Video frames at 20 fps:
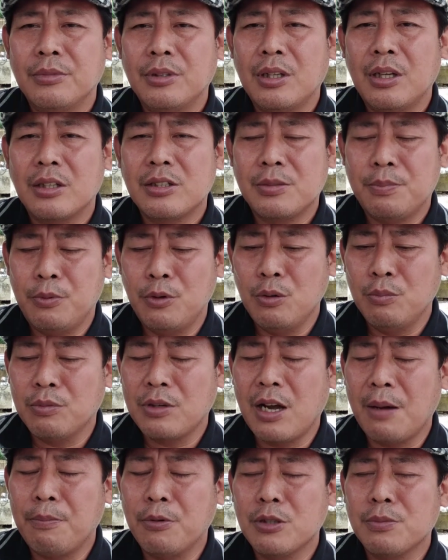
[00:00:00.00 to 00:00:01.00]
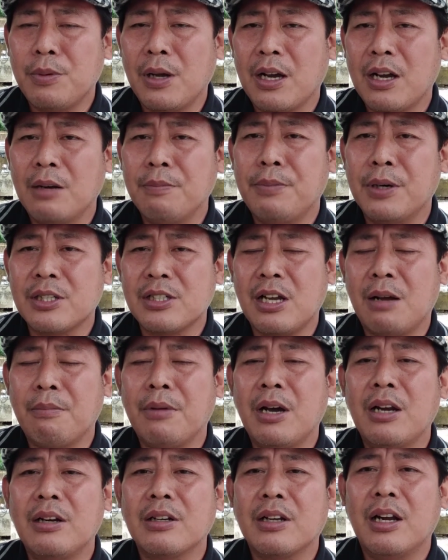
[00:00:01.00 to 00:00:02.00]
ya sebelum gabus bahkan
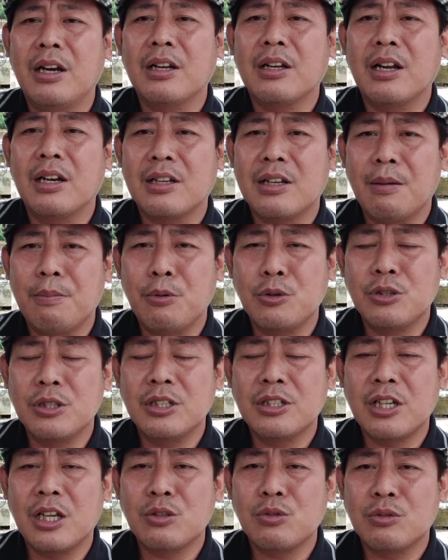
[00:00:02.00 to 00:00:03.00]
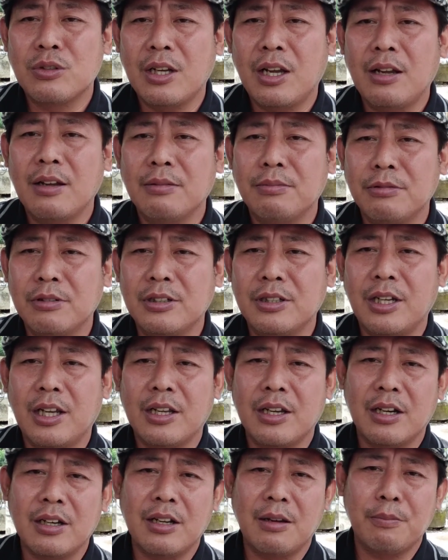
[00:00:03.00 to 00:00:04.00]
bersamaan dengan ikan gabus ini saya sudah
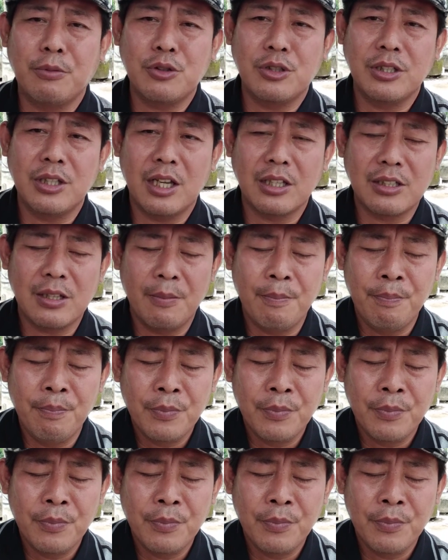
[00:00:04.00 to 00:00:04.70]
budidayakan gabus hias.